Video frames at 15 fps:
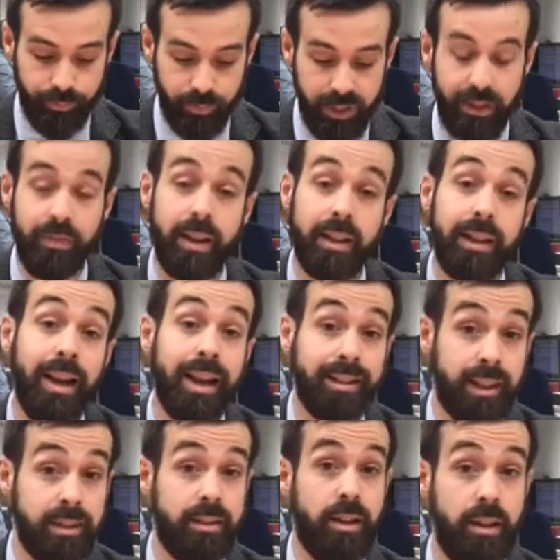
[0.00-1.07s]
defienden la
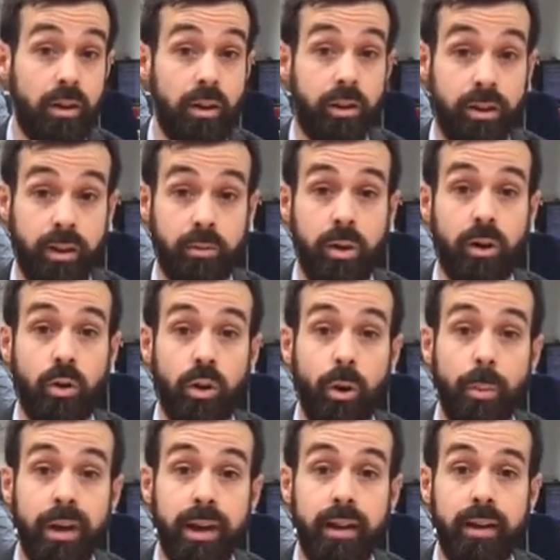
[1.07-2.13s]
transición hacia una
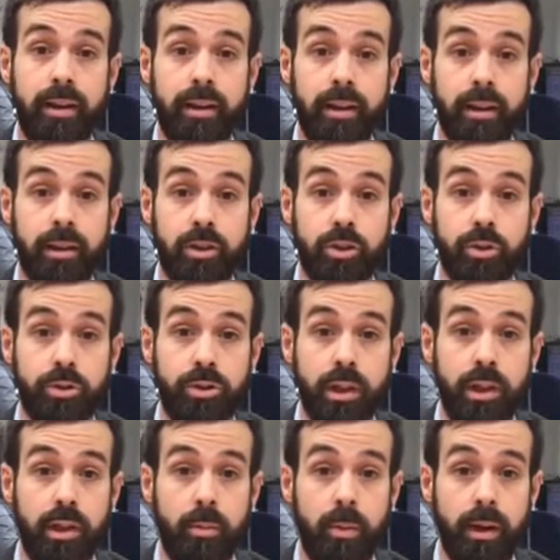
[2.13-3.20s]
economía
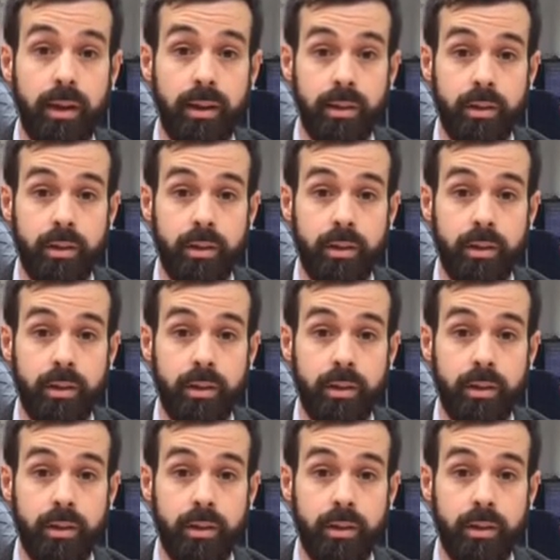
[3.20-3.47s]
sostenible.